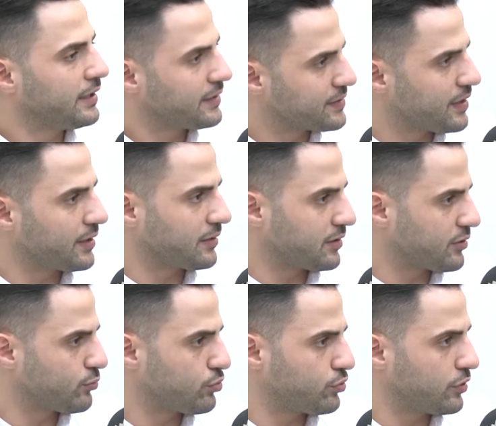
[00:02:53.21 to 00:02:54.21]
kız
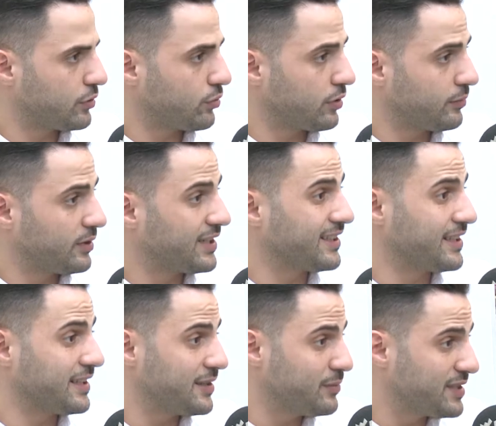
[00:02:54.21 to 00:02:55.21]
arkadaşımın üstüne de olabilir ya da
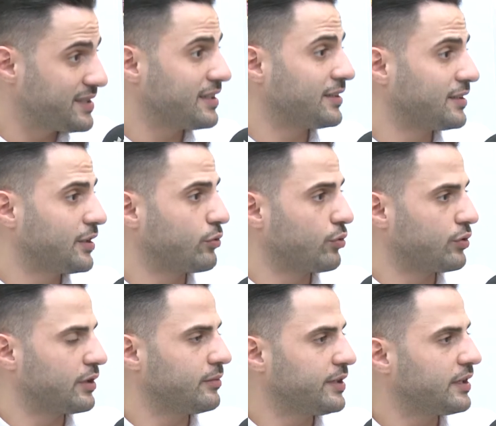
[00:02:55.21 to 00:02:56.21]
ikimizin adı da
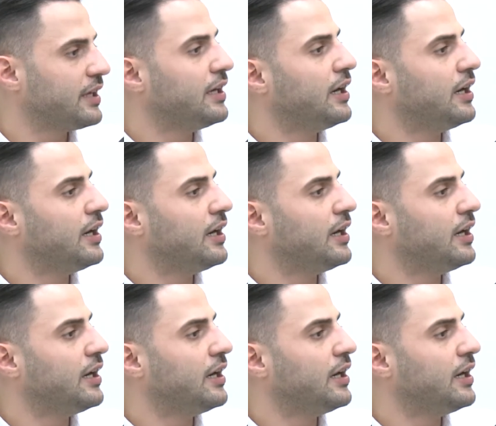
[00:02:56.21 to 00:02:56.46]
görünebilir.